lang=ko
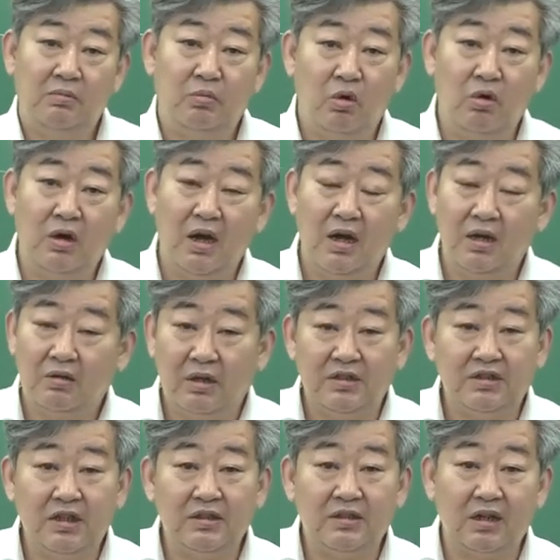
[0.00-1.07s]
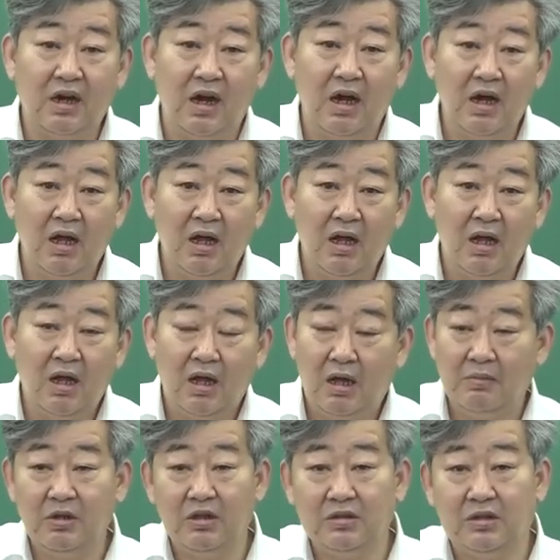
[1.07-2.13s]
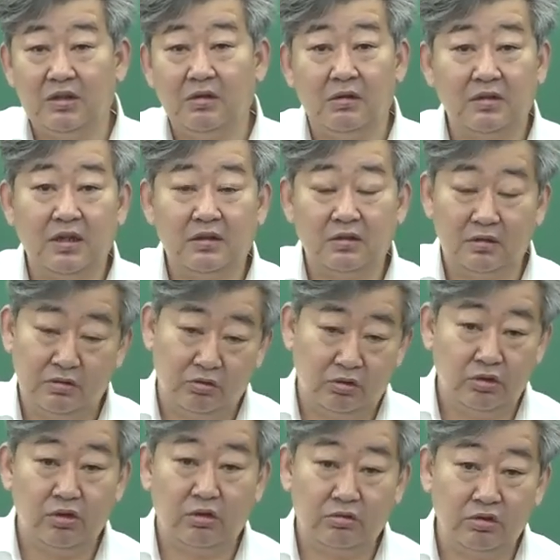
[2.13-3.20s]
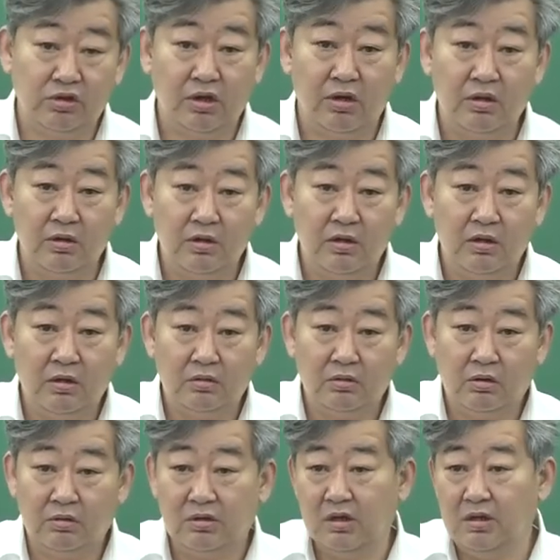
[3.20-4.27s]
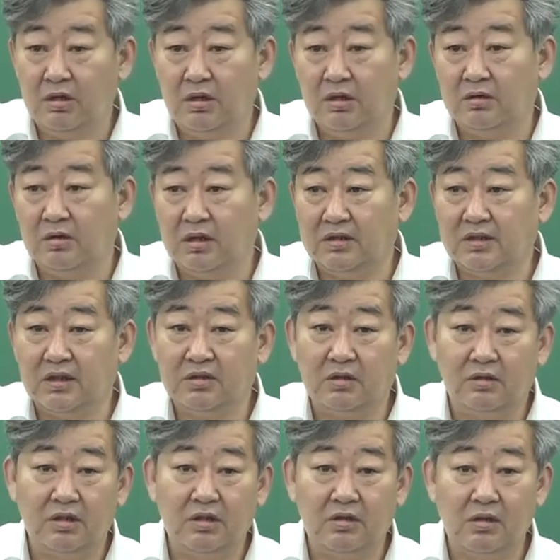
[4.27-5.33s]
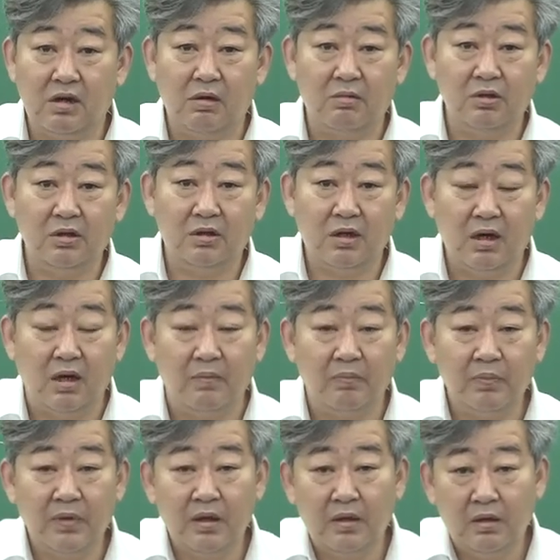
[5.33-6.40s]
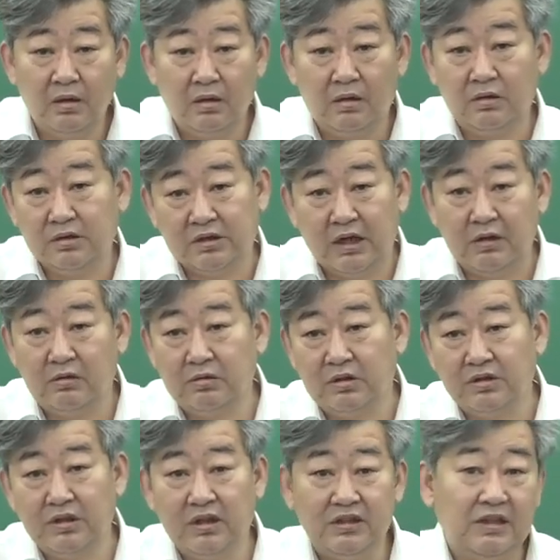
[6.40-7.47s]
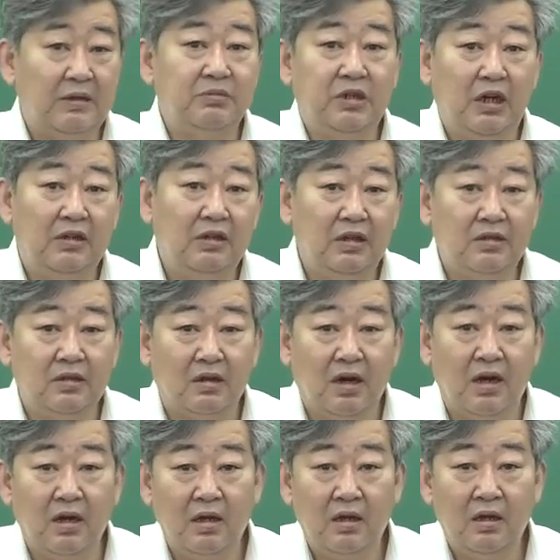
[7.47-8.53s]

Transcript: 뭐가 괜찮더라 하면 그거 사서 뒤적뒤적 또 어디 인터넷 사이트 어디 들어가 보니까 어, 자료 정리가 참 잘 돼 있더라.